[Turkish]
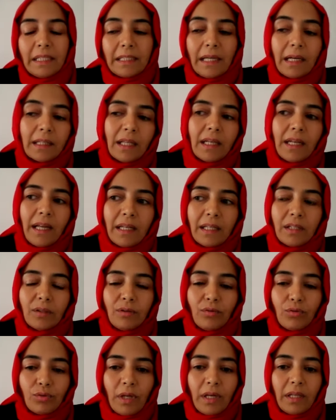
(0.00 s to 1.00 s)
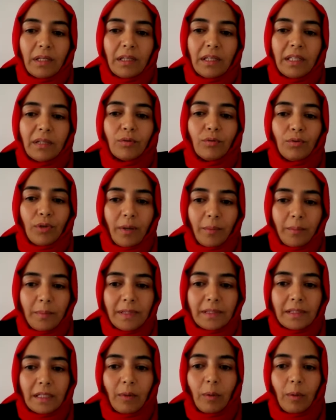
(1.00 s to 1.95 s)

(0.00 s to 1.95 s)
Zaten hani düzenli uyan bir insan